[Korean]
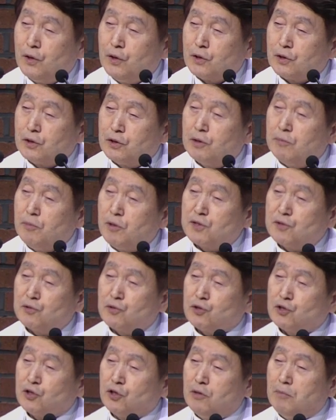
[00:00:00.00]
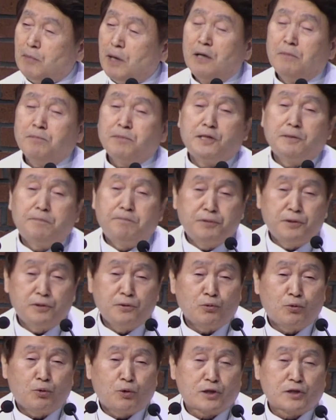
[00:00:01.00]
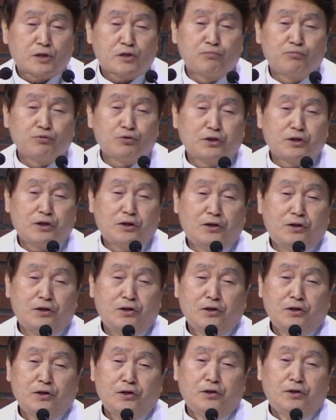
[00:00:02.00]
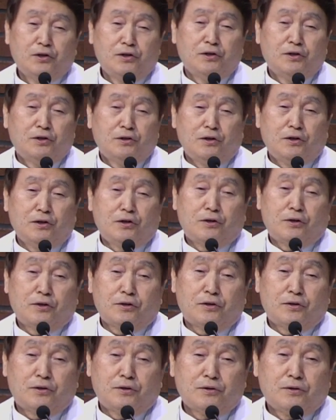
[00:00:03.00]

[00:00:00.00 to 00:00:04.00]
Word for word: 그러면서도 저 마음 깊은 곳에서부터 어,